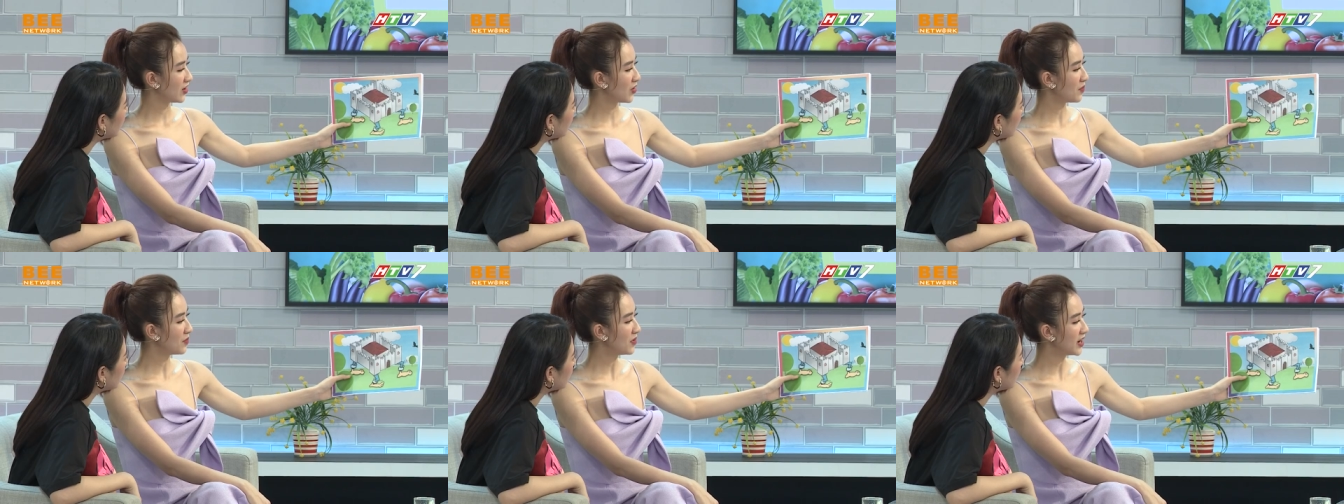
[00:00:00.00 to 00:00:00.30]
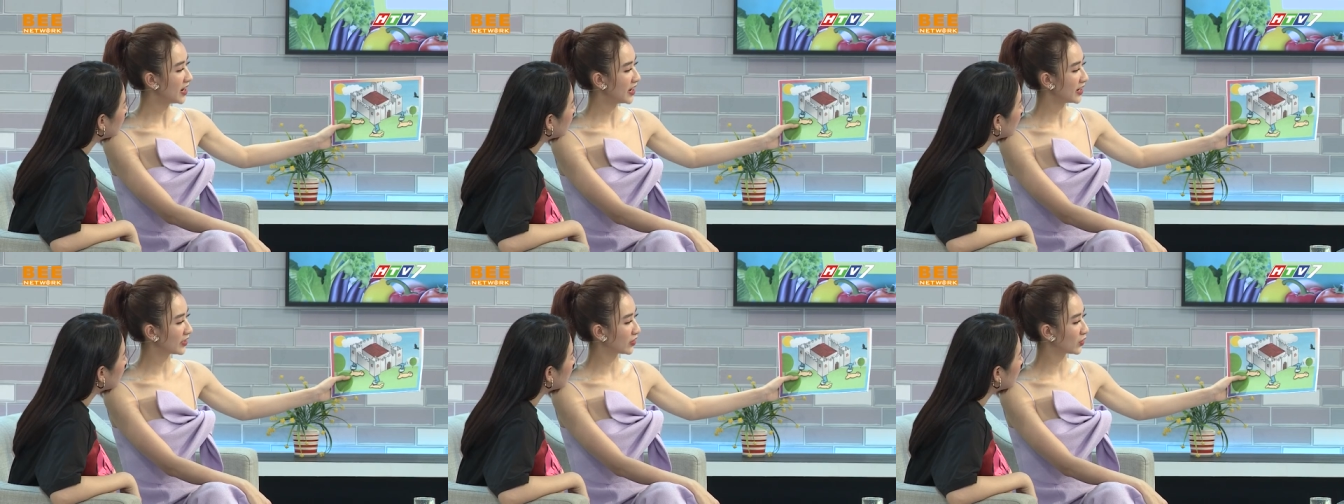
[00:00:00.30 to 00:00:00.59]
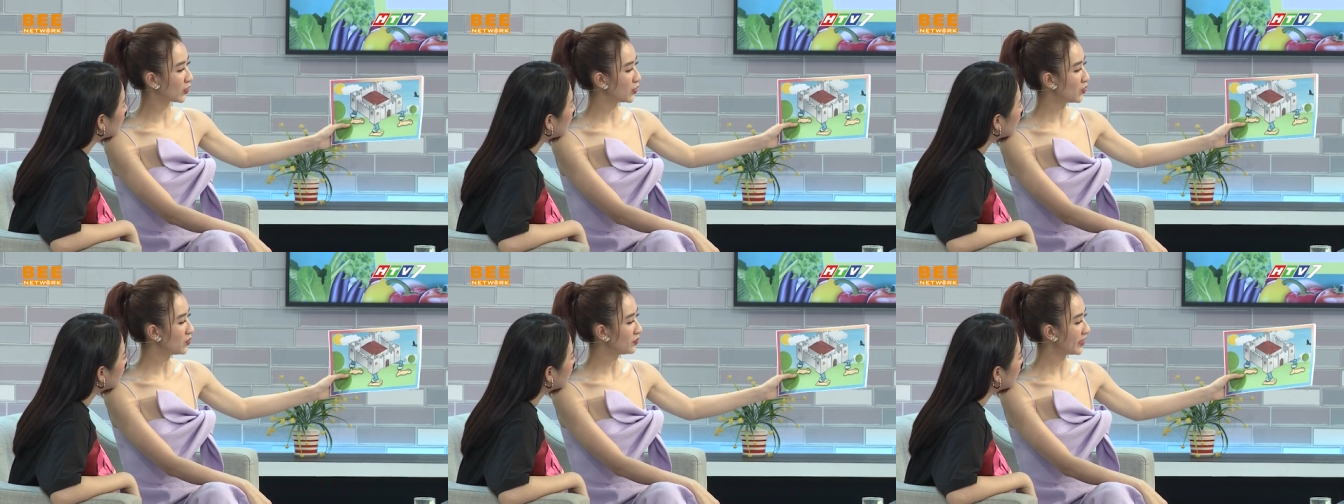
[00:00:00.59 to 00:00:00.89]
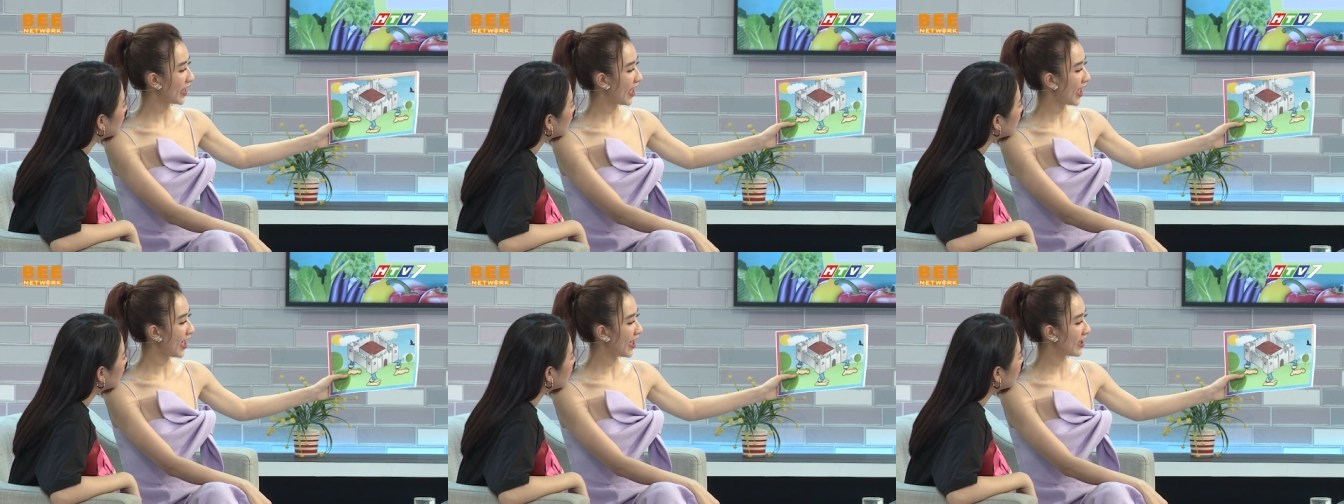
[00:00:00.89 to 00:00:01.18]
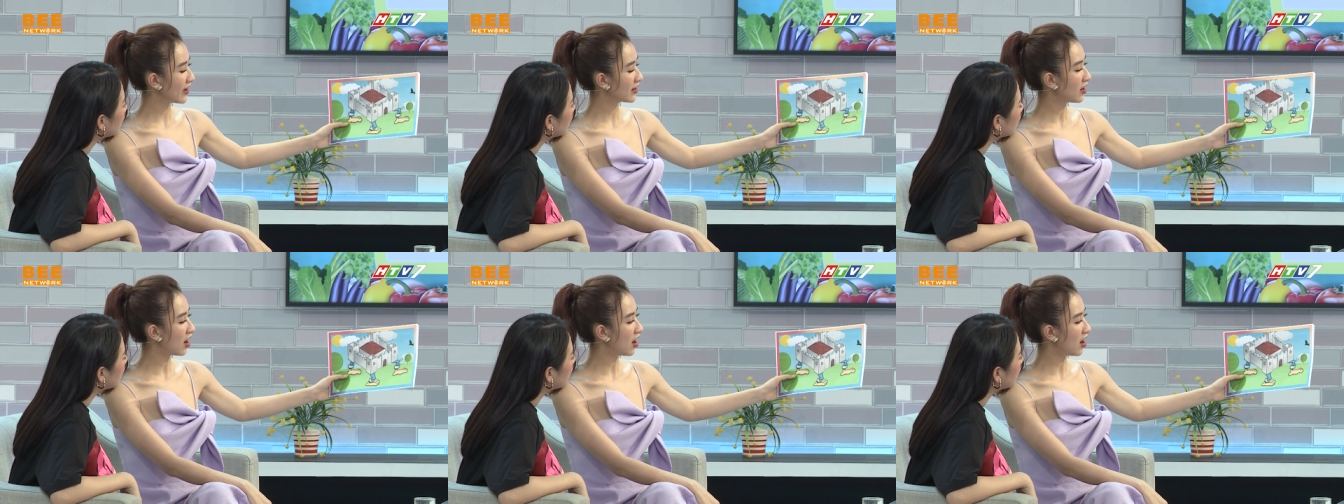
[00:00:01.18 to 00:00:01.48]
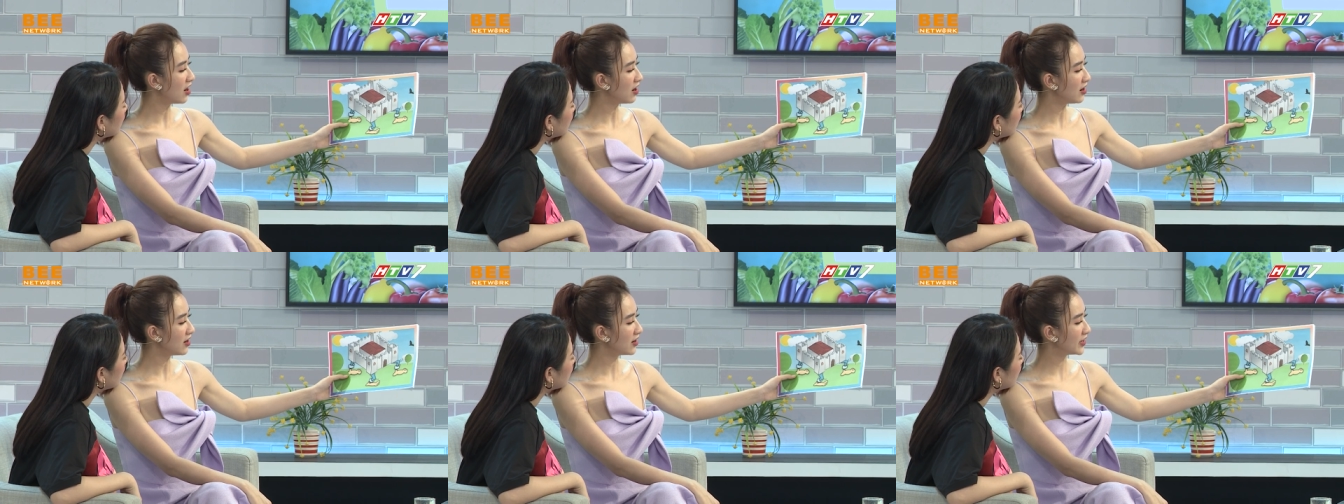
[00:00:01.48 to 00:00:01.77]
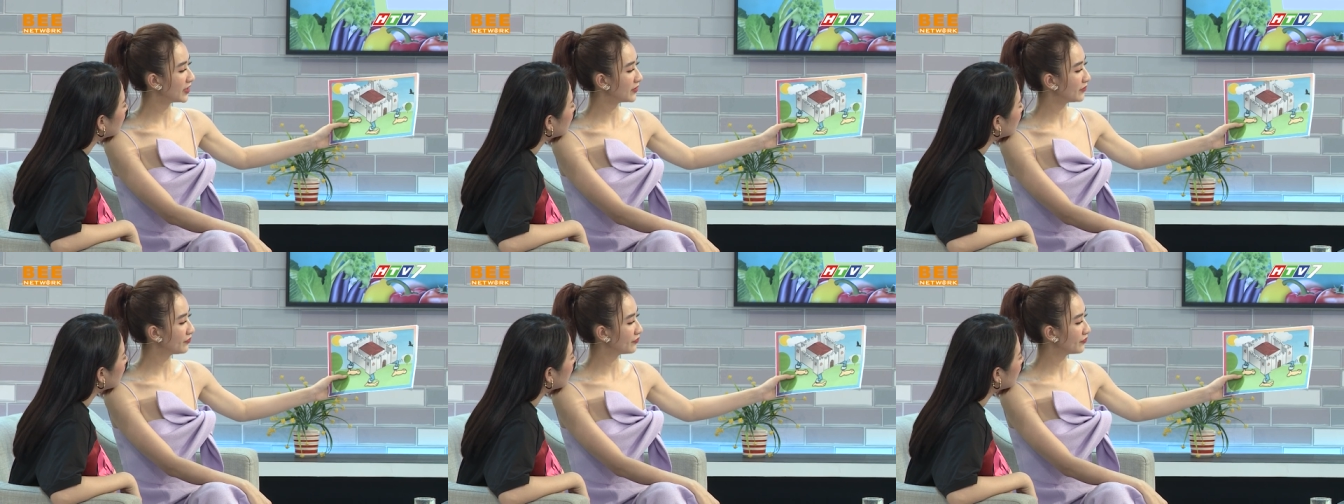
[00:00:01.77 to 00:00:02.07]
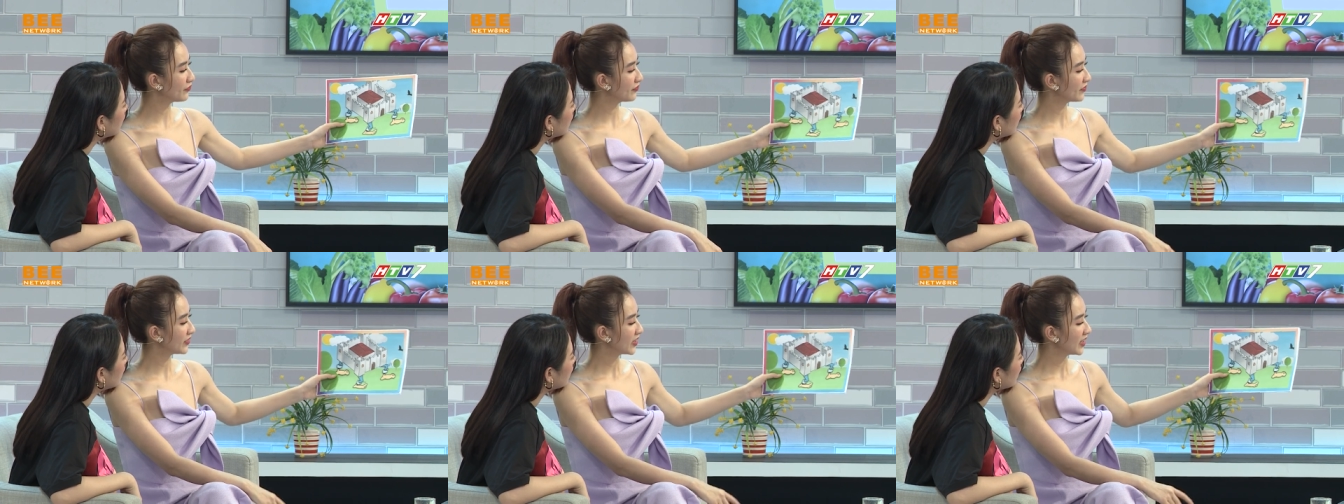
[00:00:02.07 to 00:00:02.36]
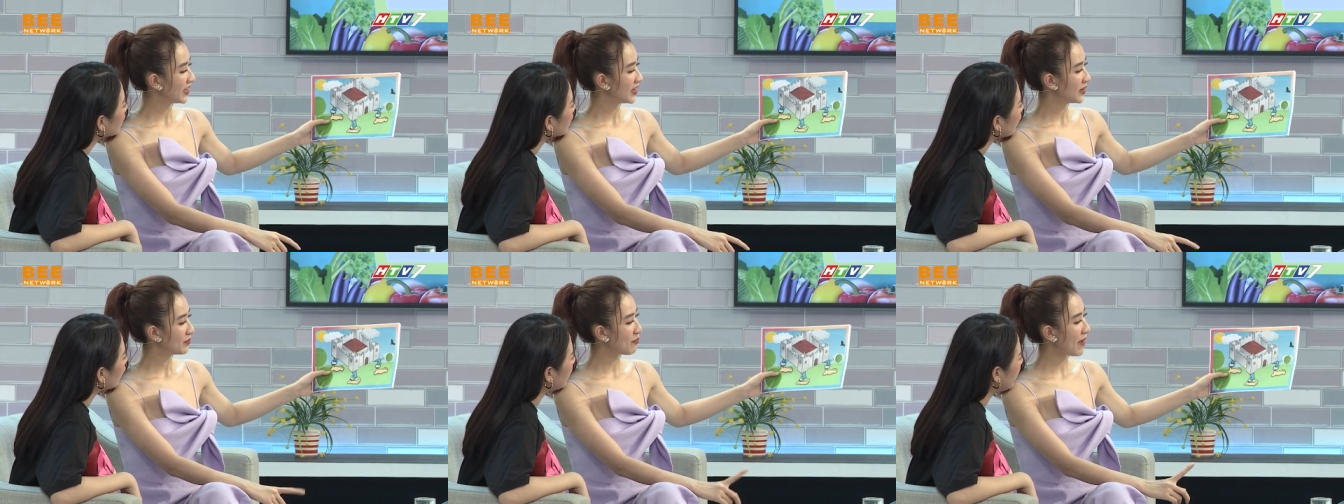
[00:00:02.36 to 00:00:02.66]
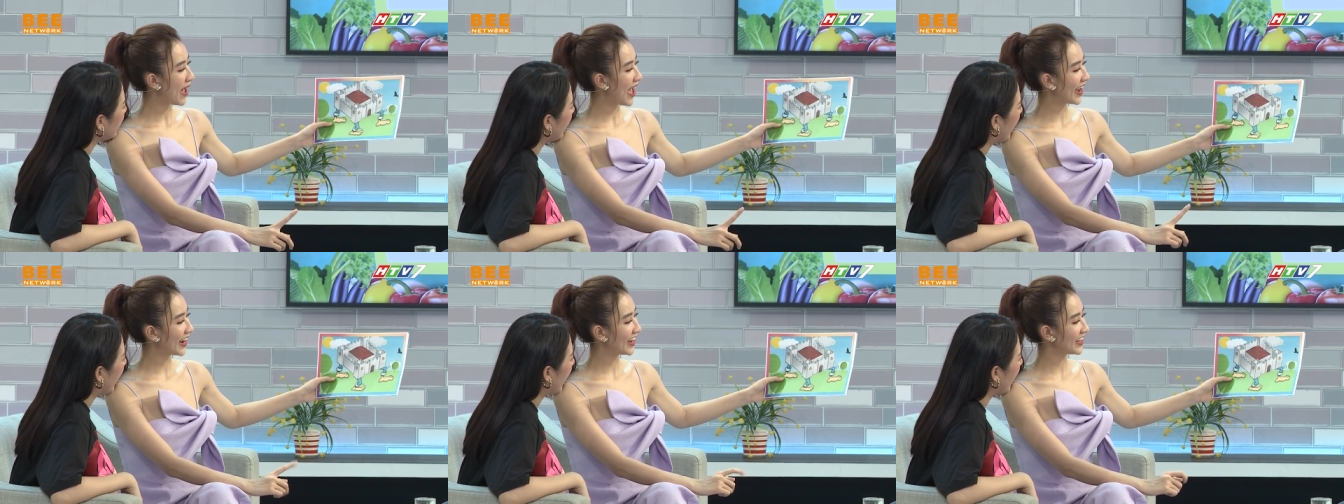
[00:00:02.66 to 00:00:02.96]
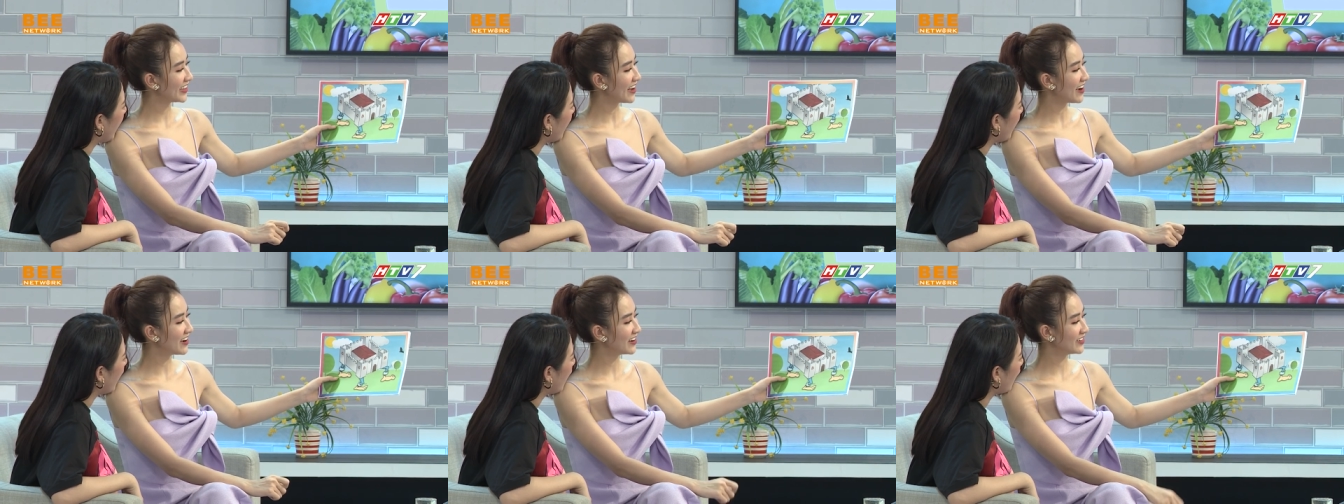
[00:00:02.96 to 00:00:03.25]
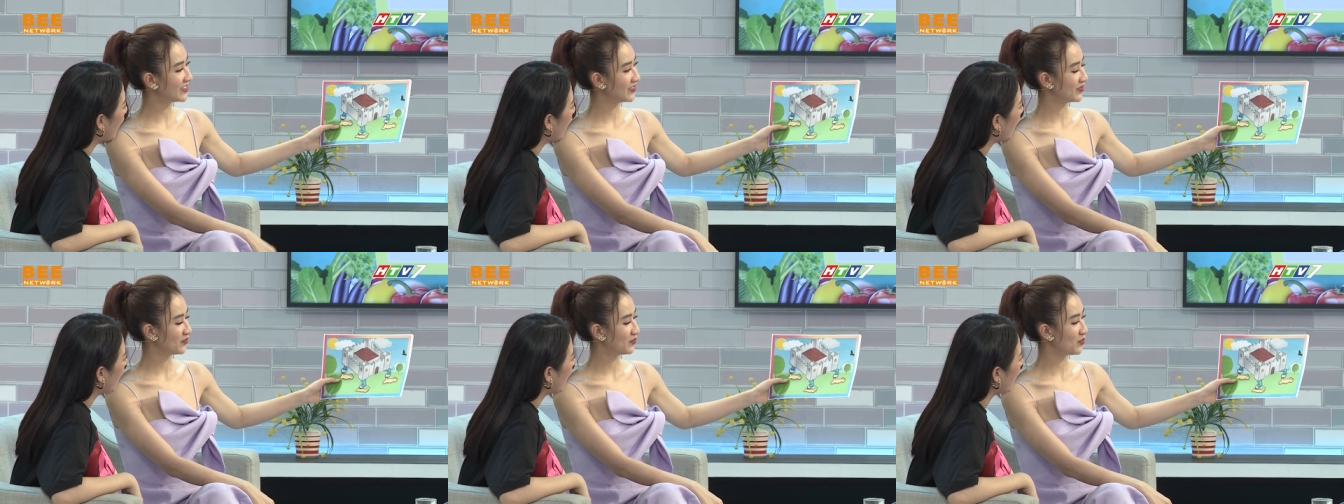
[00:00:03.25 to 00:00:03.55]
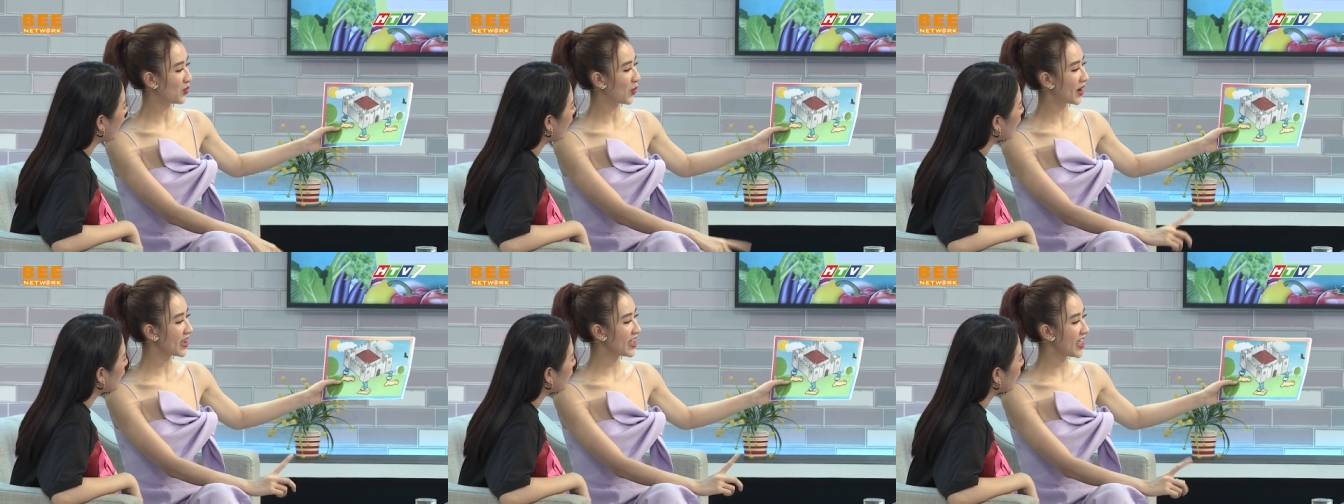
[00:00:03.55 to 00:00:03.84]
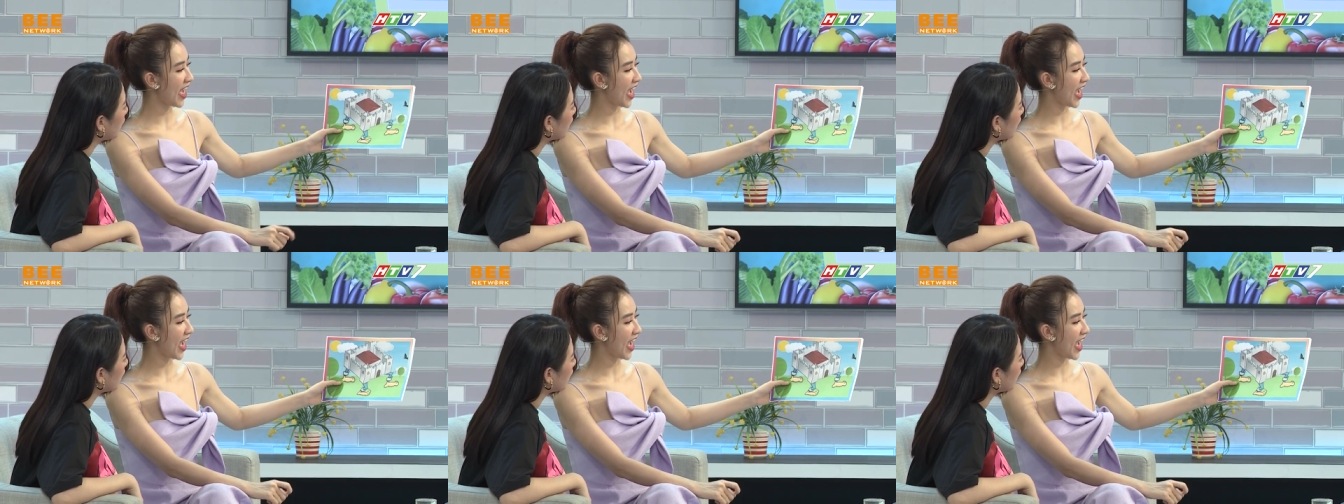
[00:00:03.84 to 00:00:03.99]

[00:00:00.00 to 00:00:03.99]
trong bức hình của chúng ta có um, có nhà cái chân một cái